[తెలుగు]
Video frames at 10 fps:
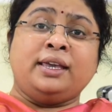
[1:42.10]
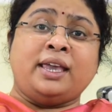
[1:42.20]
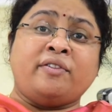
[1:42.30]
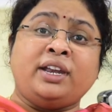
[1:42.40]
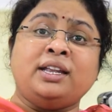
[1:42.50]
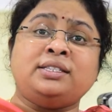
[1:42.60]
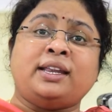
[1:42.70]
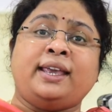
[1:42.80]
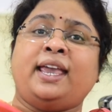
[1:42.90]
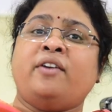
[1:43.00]
ఎవరైనా
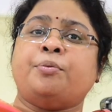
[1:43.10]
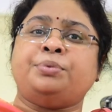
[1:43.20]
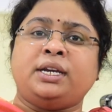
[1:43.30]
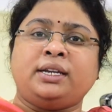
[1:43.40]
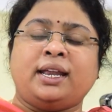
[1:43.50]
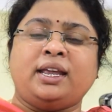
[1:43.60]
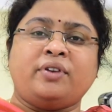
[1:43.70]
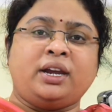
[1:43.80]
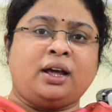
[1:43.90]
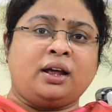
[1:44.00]
సరే ఏ వెబ్సైట్ కానీ
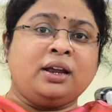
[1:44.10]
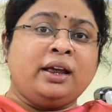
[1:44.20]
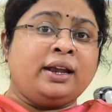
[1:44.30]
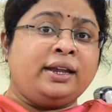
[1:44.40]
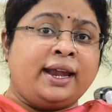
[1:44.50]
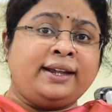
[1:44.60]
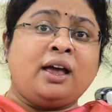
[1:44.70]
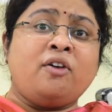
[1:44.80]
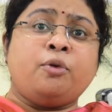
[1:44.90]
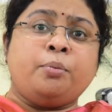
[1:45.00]
ఎవరైనా డేటా
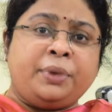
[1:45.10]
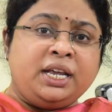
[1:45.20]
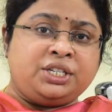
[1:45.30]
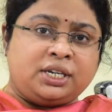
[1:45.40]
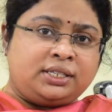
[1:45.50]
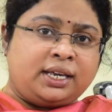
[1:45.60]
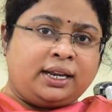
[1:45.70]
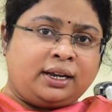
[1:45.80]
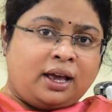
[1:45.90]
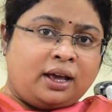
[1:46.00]
బ్రీచ్ చేస్తే
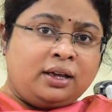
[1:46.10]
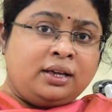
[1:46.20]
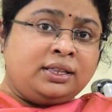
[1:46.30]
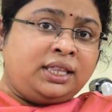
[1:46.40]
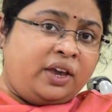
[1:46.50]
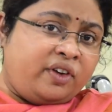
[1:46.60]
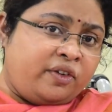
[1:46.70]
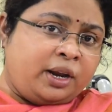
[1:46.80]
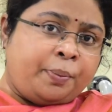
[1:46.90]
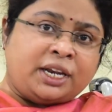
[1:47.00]
కనుక
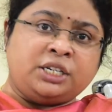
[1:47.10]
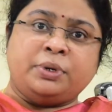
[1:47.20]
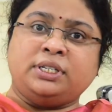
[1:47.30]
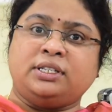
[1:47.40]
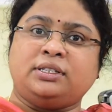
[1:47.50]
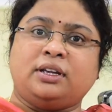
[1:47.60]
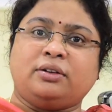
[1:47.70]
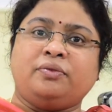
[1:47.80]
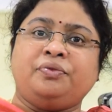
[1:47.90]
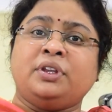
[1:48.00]
తీవ్రమైన పనిష్మెంట్స్ ఇస్తున్నారు
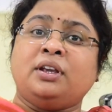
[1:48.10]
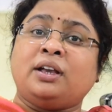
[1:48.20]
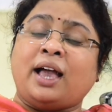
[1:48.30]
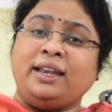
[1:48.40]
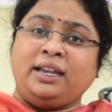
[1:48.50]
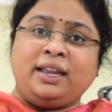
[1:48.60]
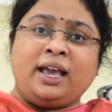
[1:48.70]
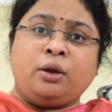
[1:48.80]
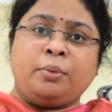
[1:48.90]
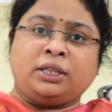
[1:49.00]
కానీ
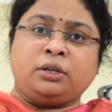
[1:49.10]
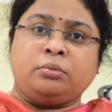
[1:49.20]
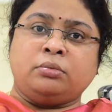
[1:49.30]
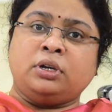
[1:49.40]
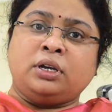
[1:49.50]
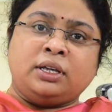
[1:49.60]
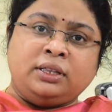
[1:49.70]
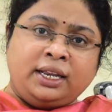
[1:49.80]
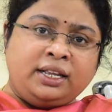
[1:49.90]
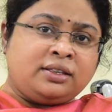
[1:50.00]
ఇండియాలో మాత్రం
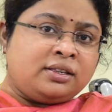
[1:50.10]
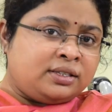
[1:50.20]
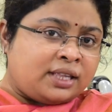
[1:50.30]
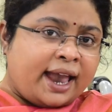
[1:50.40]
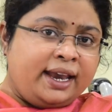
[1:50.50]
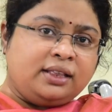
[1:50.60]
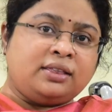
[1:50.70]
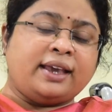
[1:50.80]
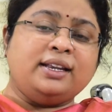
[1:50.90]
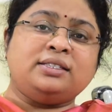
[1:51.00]
దీని స్థాయి
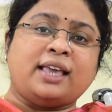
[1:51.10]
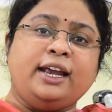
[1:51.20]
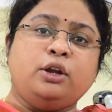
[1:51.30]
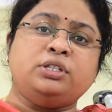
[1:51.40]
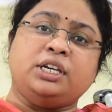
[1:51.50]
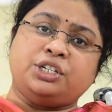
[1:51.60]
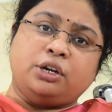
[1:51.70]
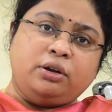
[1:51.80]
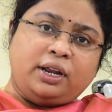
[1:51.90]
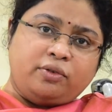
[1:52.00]
తగిన స్థాయిలో
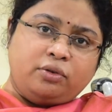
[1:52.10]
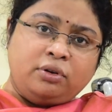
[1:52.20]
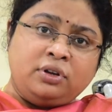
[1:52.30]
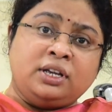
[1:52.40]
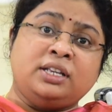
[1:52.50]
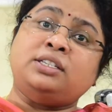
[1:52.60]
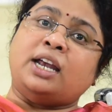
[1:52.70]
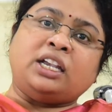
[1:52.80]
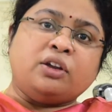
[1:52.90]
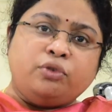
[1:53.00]
శిక్షలు లేవు
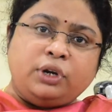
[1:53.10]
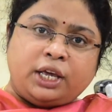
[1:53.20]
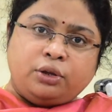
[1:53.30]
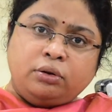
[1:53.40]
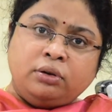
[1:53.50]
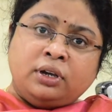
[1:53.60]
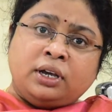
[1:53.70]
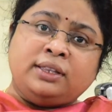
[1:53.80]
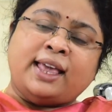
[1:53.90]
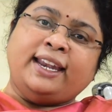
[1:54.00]
చట్టము లేదు
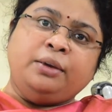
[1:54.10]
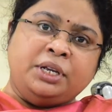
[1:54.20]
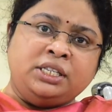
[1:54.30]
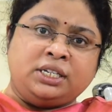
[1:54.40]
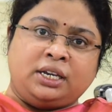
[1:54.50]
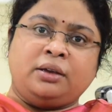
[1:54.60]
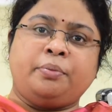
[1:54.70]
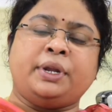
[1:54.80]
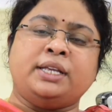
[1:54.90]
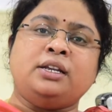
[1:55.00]
దానికి మించి
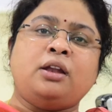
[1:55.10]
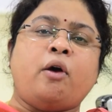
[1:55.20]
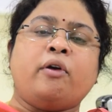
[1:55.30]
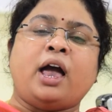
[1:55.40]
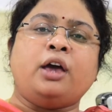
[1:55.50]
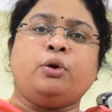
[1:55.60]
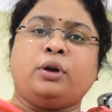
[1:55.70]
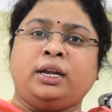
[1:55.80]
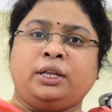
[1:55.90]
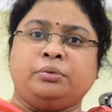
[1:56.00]
ప్రజల అవగాహన కూడా
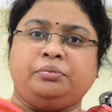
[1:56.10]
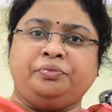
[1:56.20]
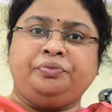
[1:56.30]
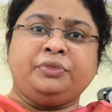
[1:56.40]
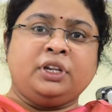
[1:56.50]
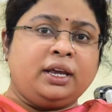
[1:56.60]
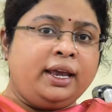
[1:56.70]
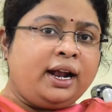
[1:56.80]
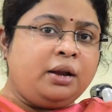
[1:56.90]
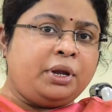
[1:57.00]
లేదు
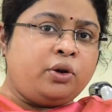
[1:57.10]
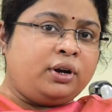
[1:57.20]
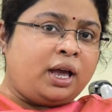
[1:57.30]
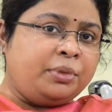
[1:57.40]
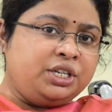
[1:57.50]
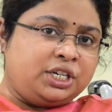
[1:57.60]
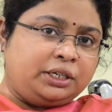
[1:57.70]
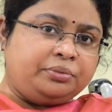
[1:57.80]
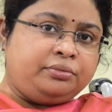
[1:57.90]
ఇక్కడ మనం ఒకటి గమనించాలి